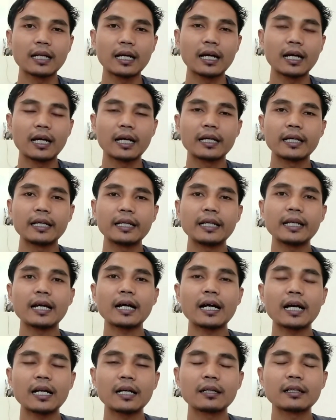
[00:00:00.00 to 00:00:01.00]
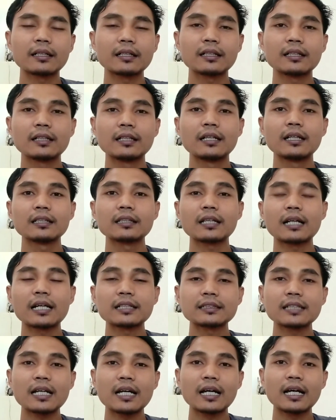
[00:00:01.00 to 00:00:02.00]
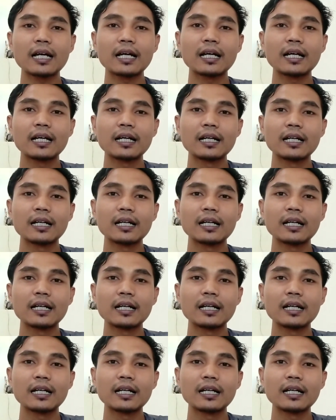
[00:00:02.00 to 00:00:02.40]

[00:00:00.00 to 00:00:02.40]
nah ini akan terasa